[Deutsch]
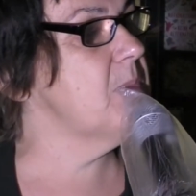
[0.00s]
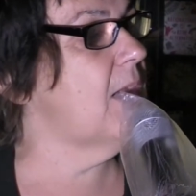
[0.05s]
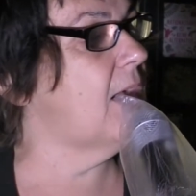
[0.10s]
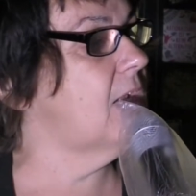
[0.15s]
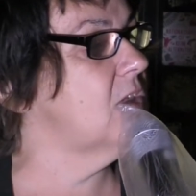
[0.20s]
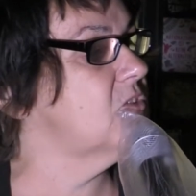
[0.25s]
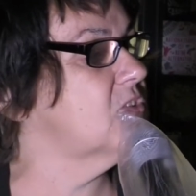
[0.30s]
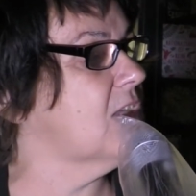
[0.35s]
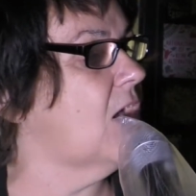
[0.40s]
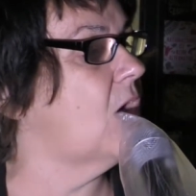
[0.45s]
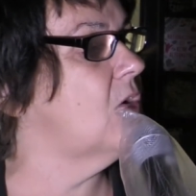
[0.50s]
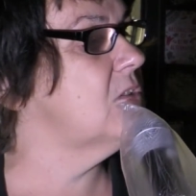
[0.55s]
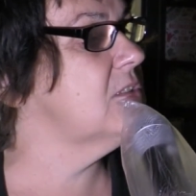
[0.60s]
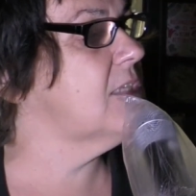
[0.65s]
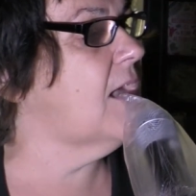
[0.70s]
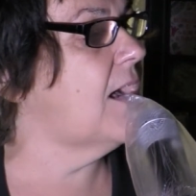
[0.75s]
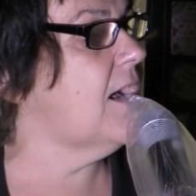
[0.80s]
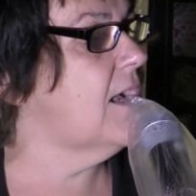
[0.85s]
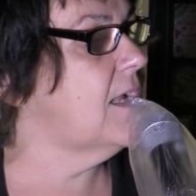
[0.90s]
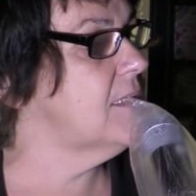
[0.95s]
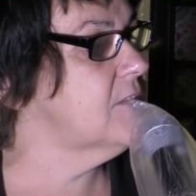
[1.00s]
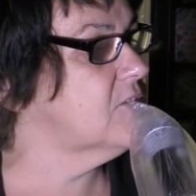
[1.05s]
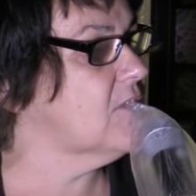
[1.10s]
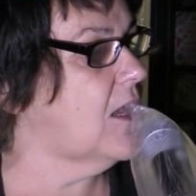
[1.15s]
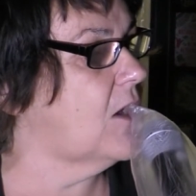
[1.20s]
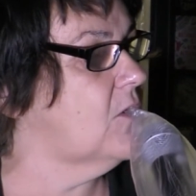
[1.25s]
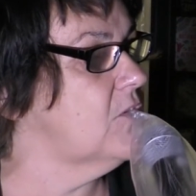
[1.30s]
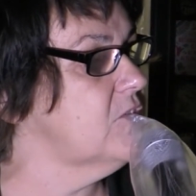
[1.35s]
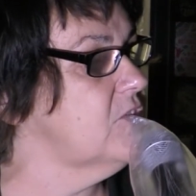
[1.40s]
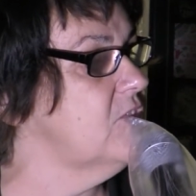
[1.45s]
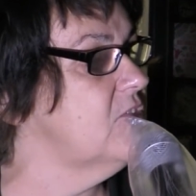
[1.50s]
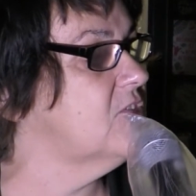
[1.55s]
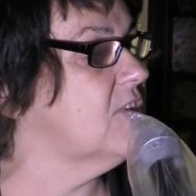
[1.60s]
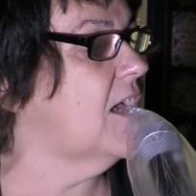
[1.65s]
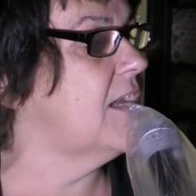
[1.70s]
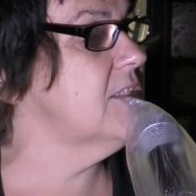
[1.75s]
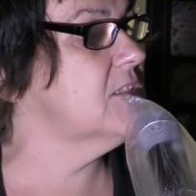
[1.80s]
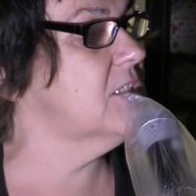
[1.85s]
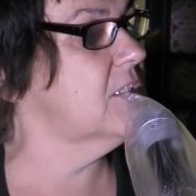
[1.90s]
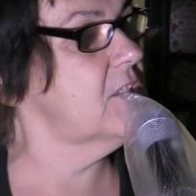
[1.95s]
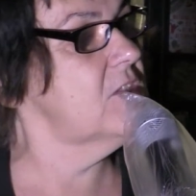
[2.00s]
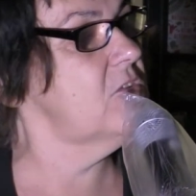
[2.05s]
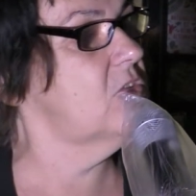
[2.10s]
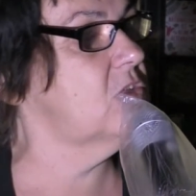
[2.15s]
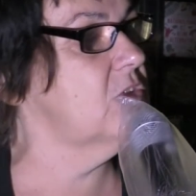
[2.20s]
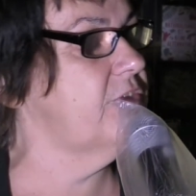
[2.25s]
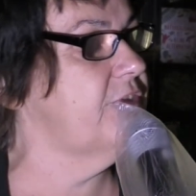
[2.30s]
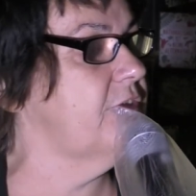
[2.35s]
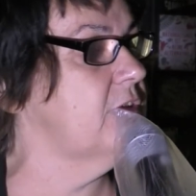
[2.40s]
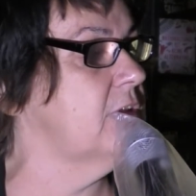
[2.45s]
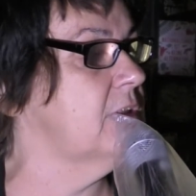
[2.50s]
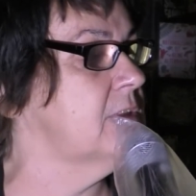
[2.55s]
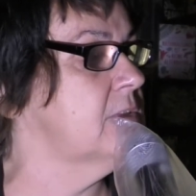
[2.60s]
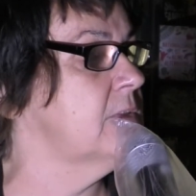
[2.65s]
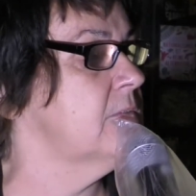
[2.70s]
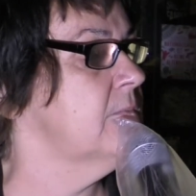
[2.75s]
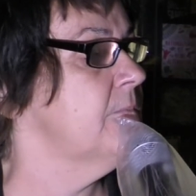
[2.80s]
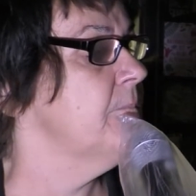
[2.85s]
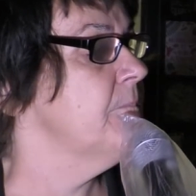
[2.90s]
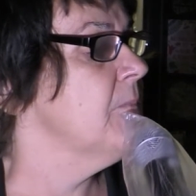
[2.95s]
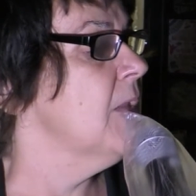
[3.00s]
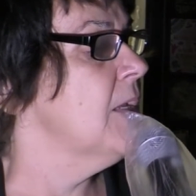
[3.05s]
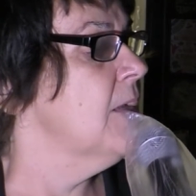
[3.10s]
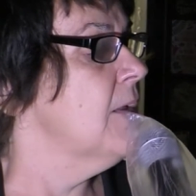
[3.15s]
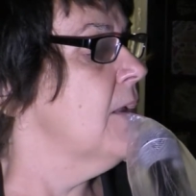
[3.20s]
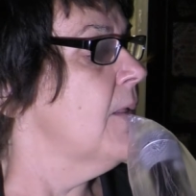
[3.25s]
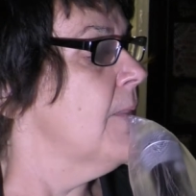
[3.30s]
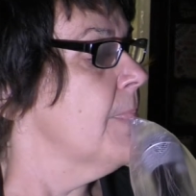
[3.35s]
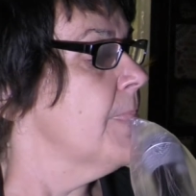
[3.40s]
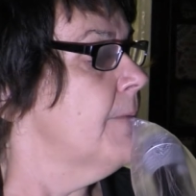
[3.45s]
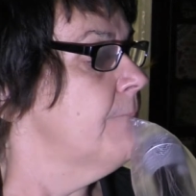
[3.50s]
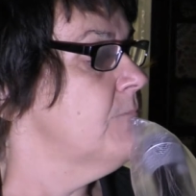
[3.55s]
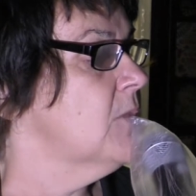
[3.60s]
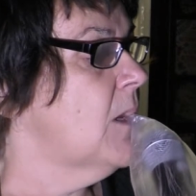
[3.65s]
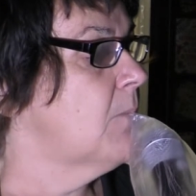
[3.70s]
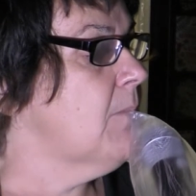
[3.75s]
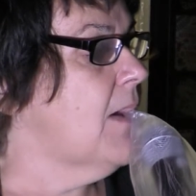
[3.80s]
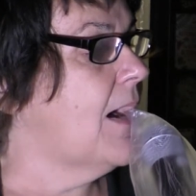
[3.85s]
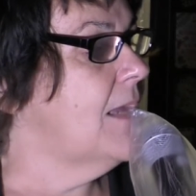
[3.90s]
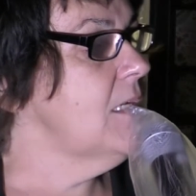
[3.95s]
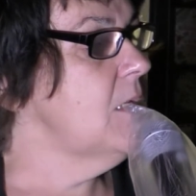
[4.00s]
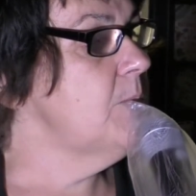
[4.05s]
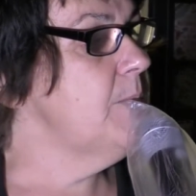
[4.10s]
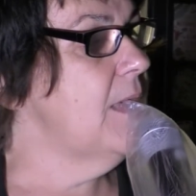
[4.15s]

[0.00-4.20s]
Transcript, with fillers: mehr als, Au als Außenseiterin zu fühlen. Normale